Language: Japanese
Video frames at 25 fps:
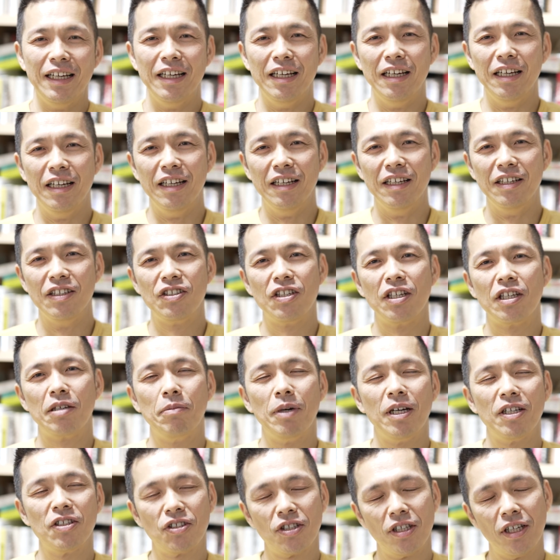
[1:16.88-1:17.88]
えー、してき
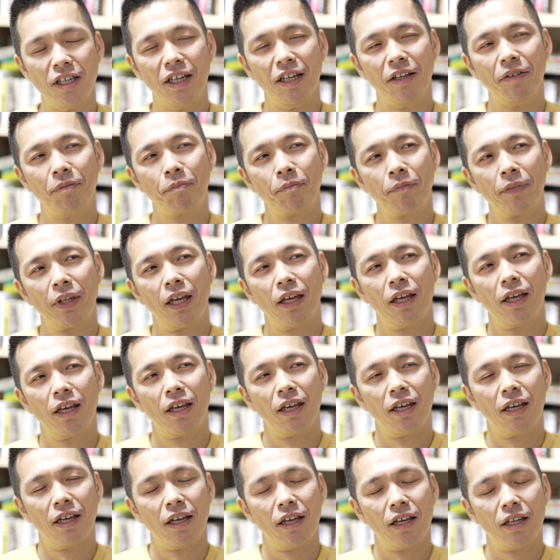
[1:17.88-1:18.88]
まして
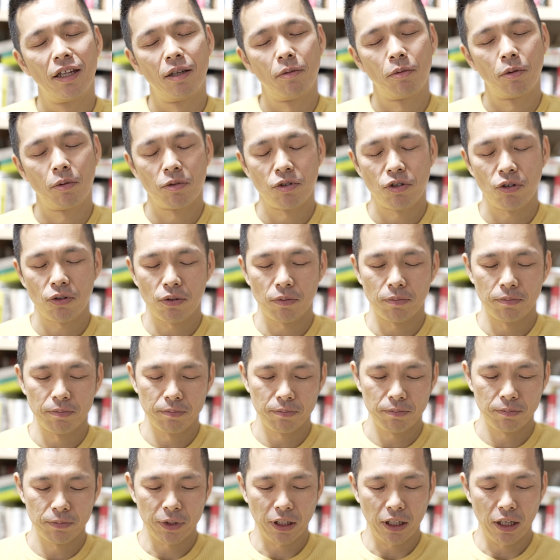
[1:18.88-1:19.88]
でもちょっとう
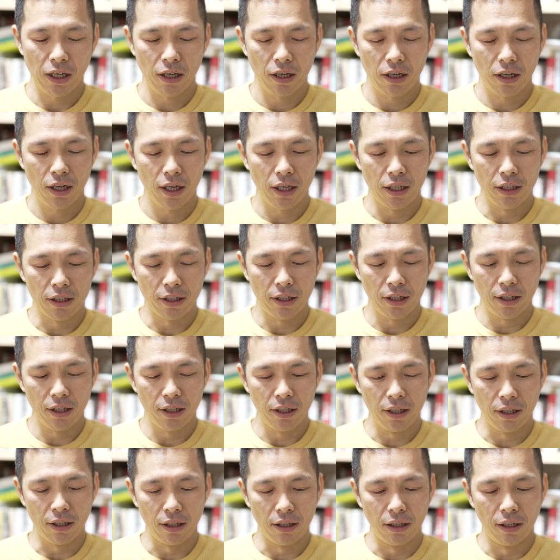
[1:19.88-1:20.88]
んって考え
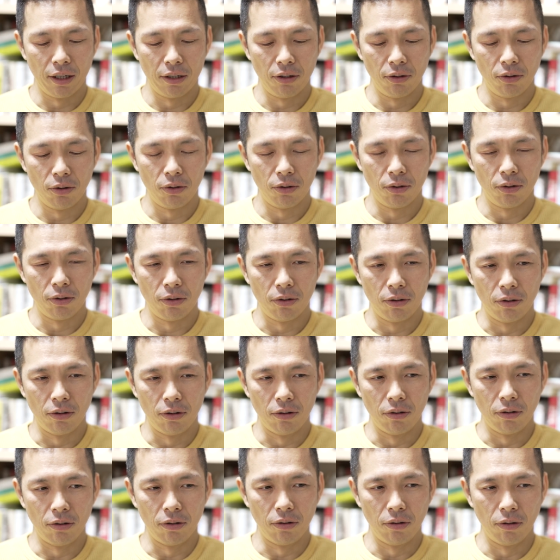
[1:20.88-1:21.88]
て、あ
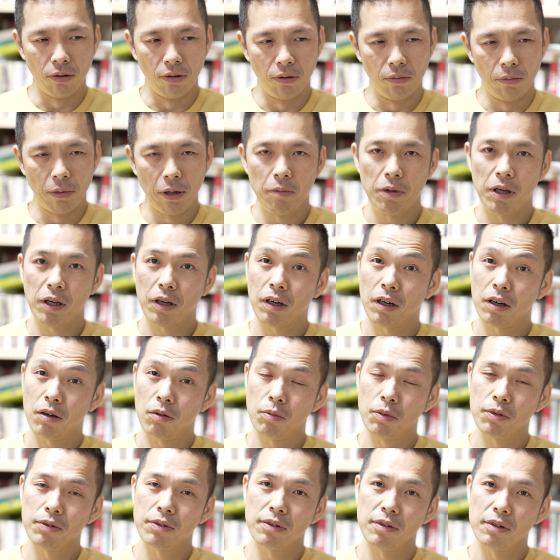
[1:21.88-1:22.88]
の真ん中から
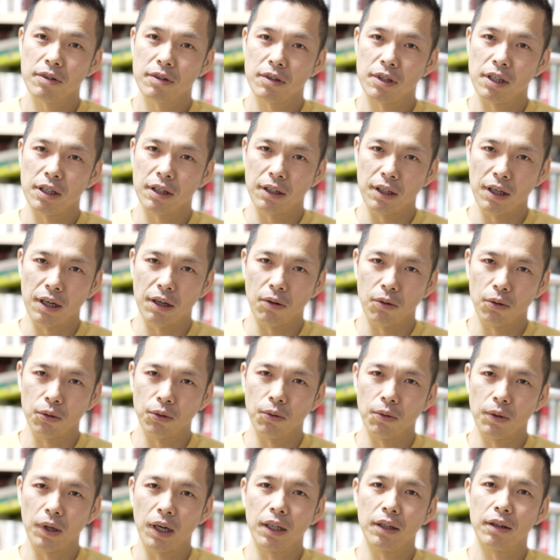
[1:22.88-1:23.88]
思っってたこ
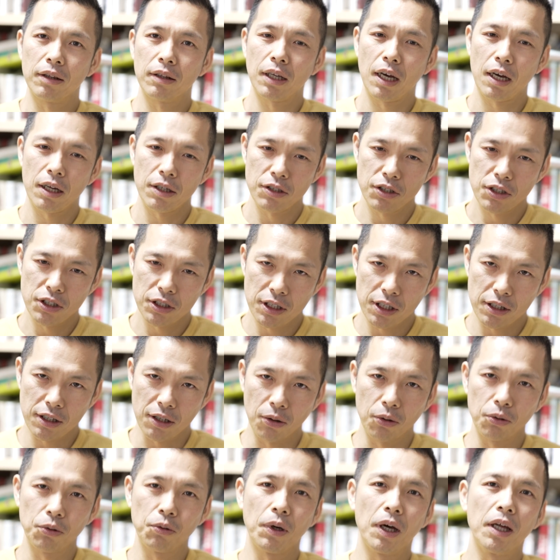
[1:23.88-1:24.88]
とが感じてた
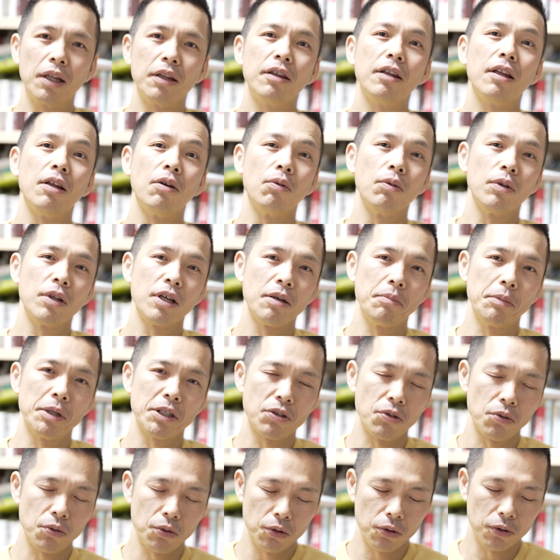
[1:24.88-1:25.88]
ことがあったので、まあ、
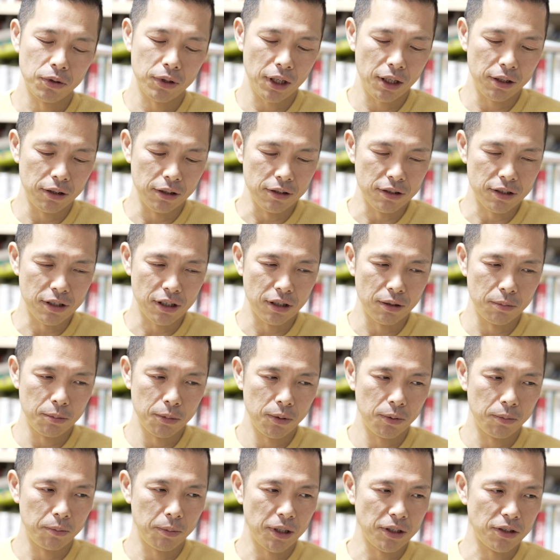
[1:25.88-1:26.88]
それを言ったんですけど
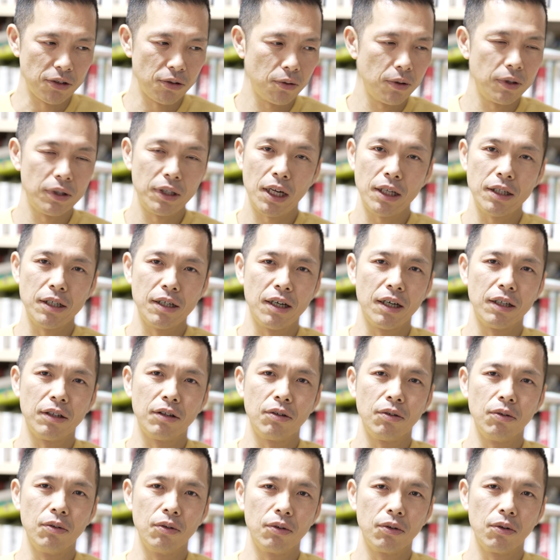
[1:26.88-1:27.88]
も、まあ、それは何かっ
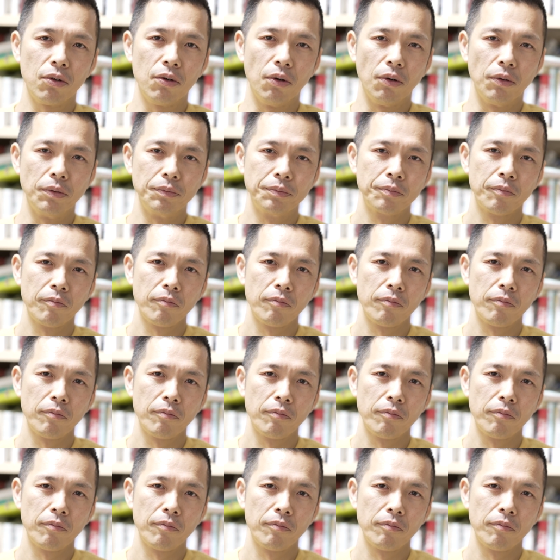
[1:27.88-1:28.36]
ていうと、